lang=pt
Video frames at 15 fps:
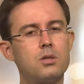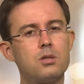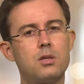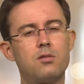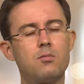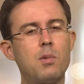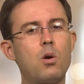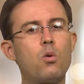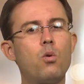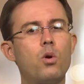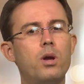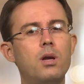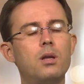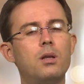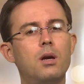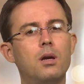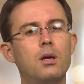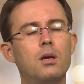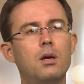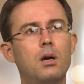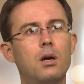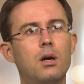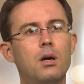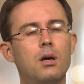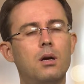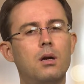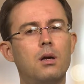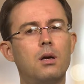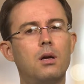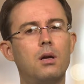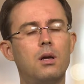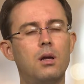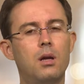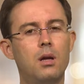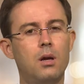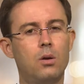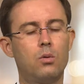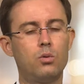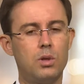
teve uma corrida aí. A, o